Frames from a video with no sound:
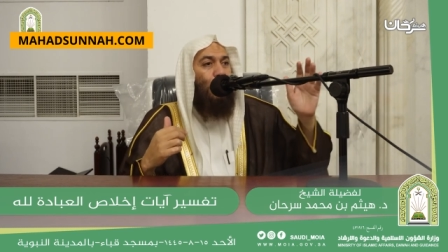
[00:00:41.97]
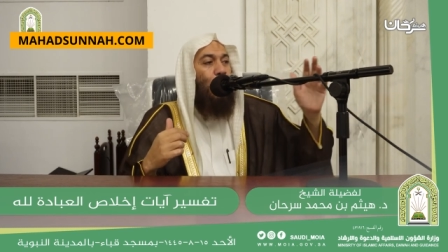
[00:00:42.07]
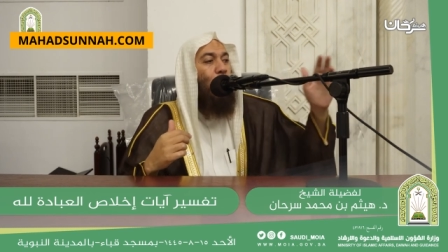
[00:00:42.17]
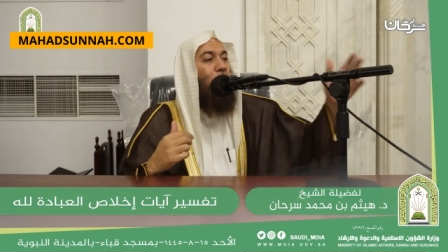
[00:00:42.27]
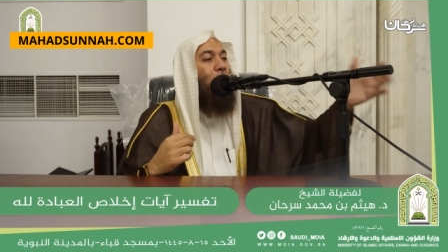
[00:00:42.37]

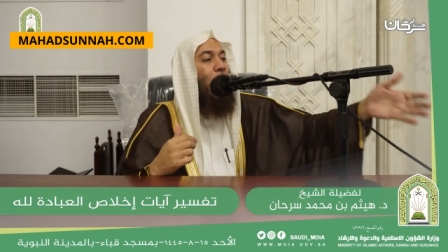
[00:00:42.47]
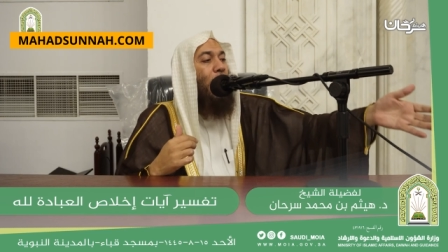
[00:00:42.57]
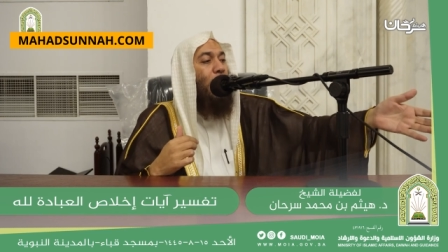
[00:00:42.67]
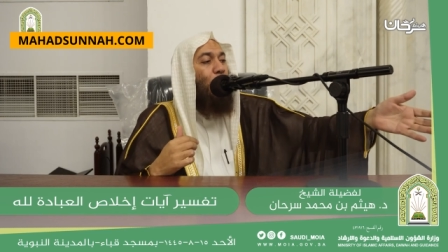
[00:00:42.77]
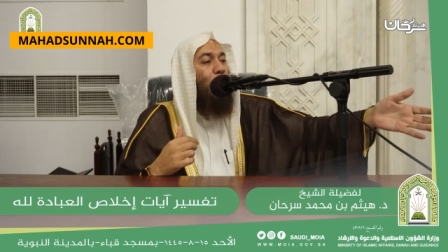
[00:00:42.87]
في وقت
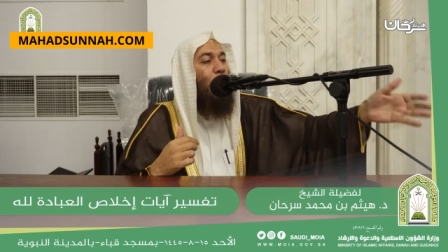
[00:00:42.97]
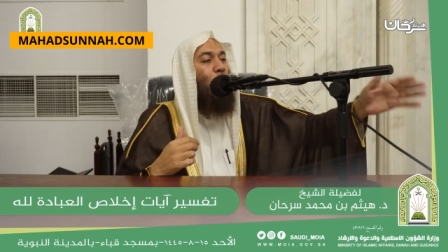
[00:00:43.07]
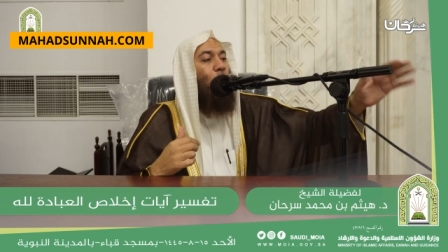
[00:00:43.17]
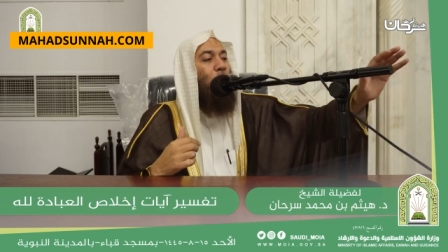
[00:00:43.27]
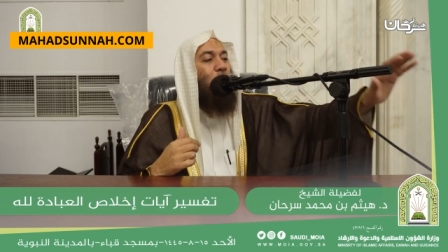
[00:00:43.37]
الحرب
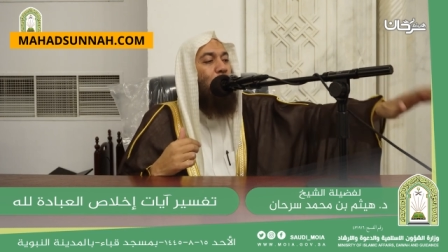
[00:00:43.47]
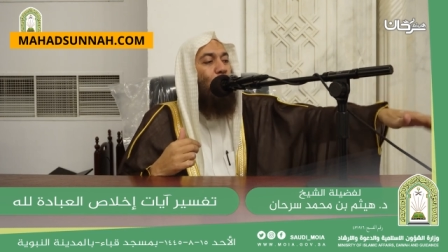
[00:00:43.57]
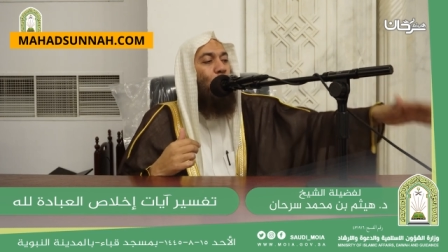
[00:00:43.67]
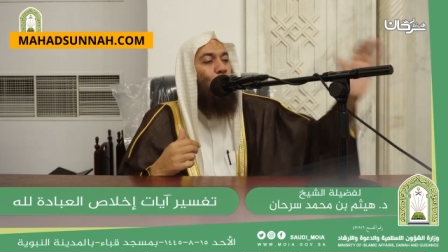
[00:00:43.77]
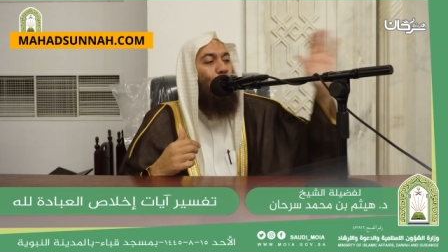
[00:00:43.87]
إذ
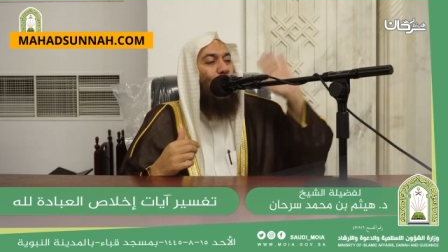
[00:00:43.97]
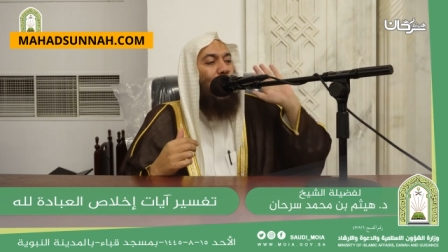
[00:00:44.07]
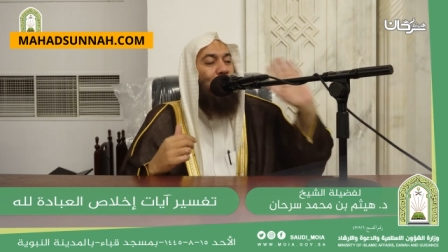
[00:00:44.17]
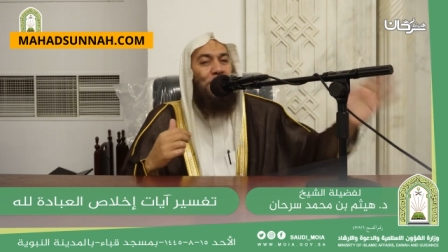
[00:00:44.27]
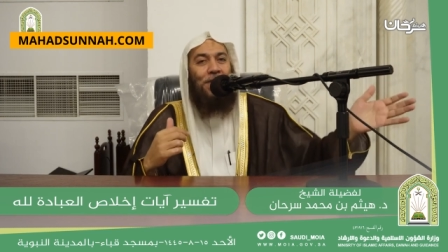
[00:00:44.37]
يغشيكم
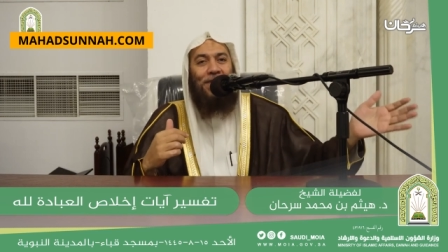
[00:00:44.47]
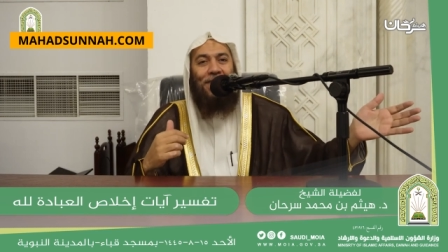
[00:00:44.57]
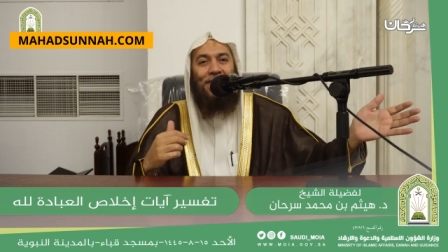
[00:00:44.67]
النعاس